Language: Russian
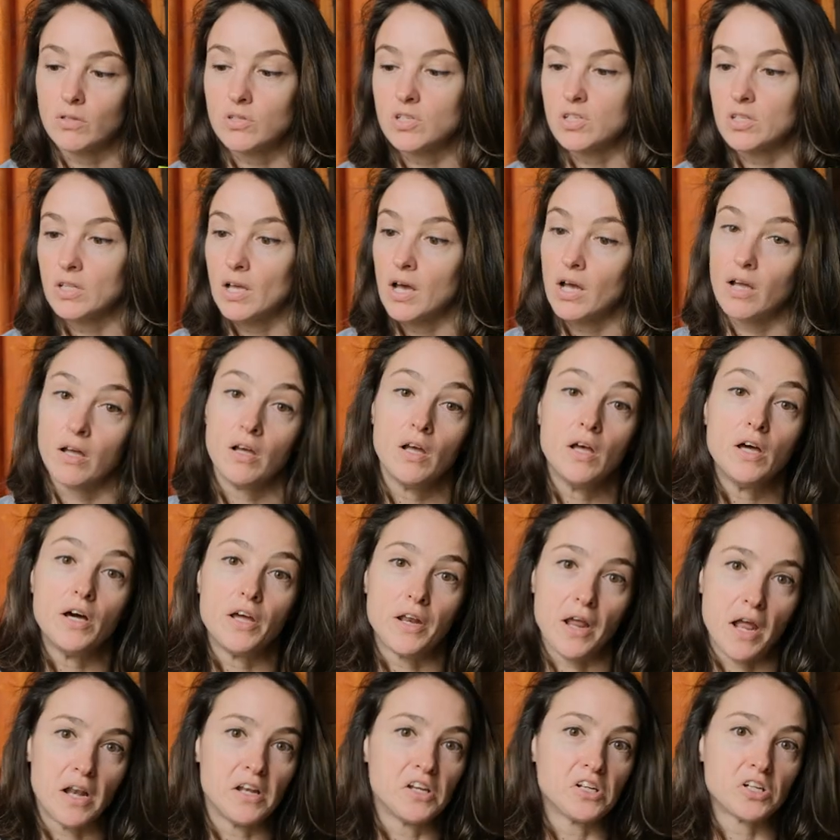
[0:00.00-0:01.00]
Цена
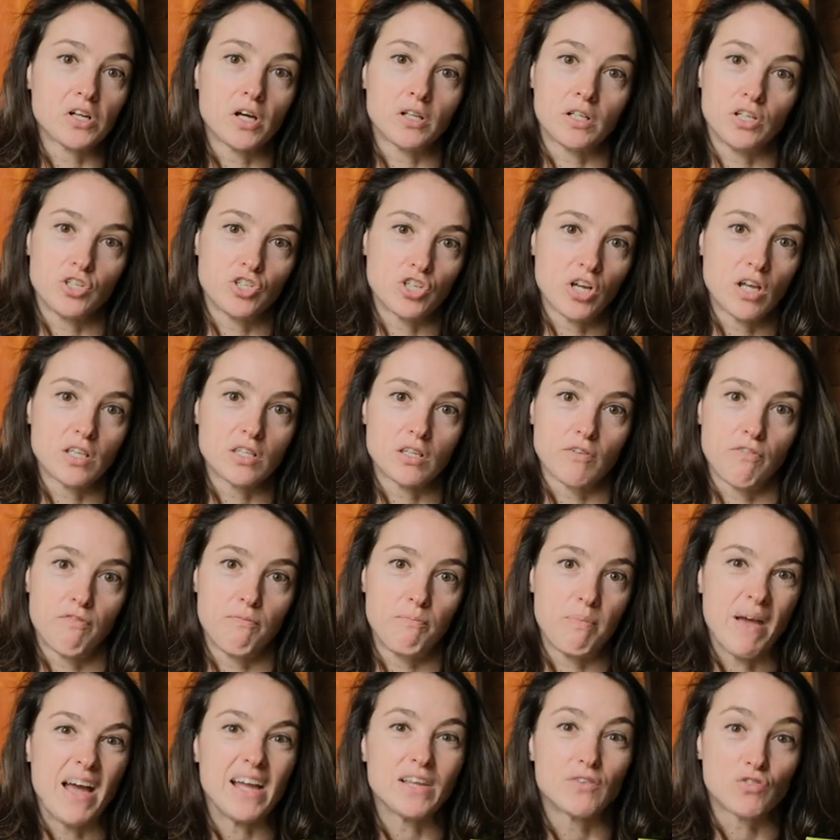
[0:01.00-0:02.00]
реально отличается в
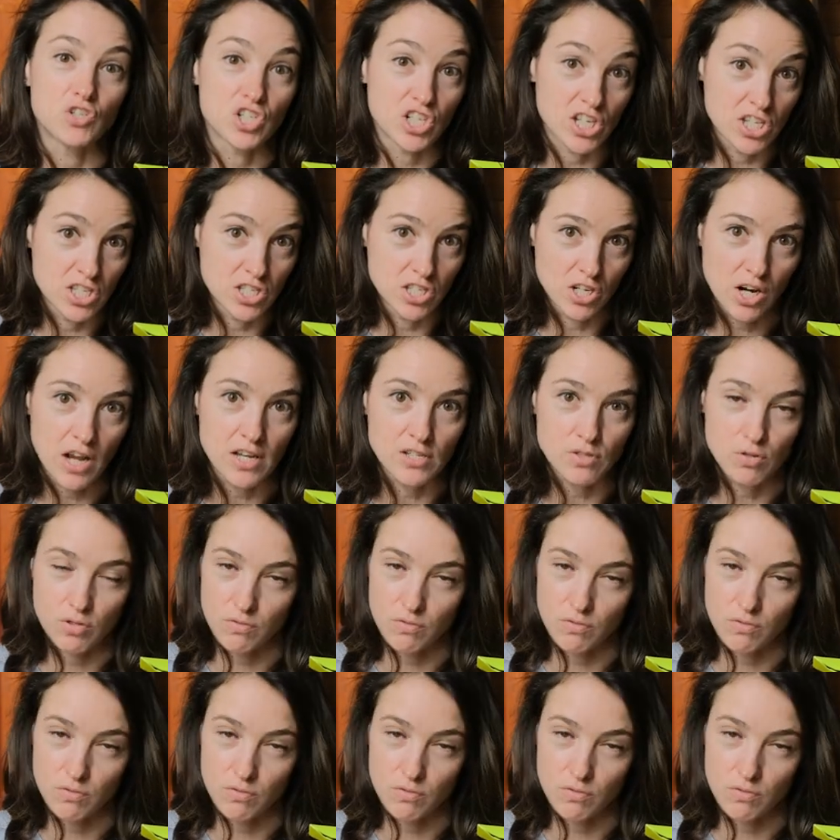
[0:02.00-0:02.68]
5-6 раз.